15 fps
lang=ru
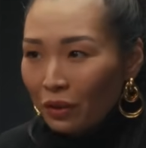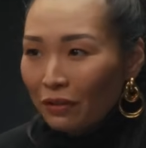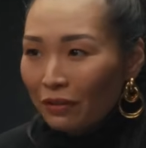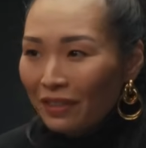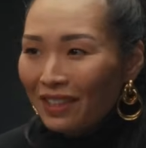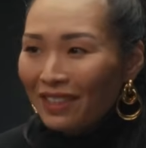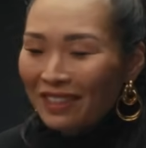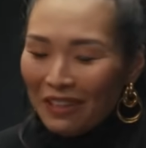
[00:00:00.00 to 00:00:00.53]

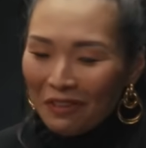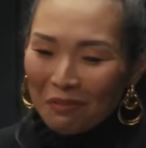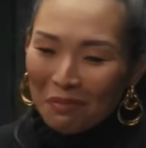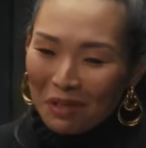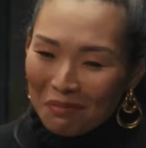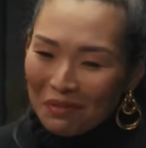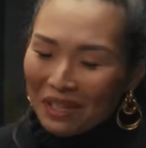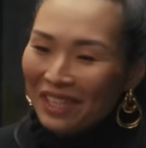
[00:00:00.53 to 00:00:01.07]
говорит о
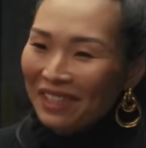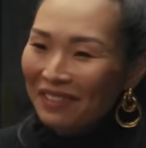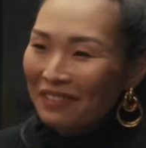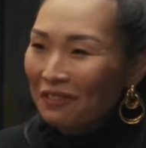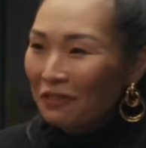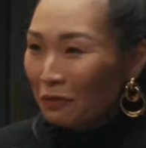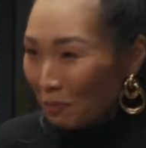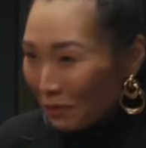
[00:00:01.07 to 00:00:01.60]
любимой
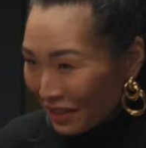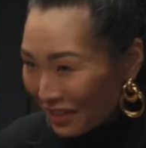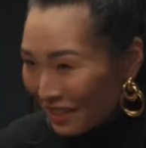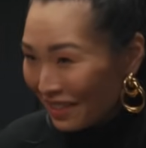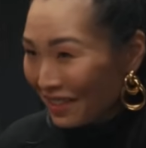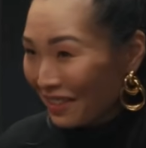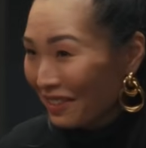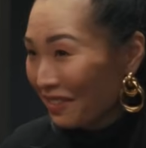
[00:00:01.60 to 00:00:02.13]

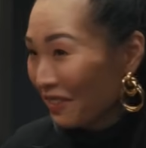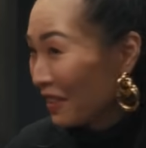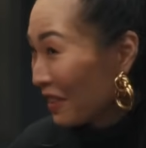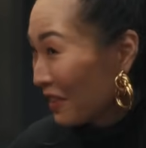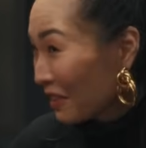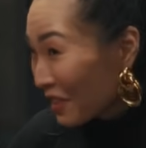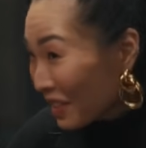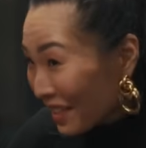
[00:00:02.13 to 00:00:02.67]
умершей
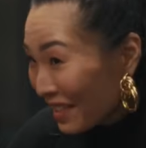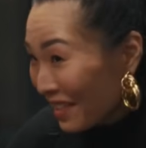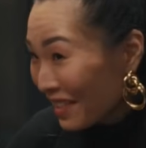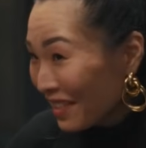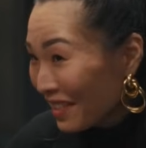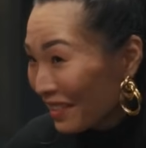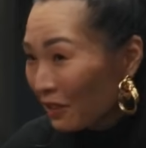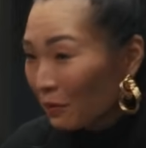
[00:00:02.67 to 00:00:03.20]

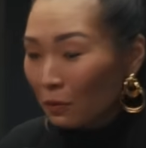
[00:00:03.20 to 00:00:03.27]
женщине.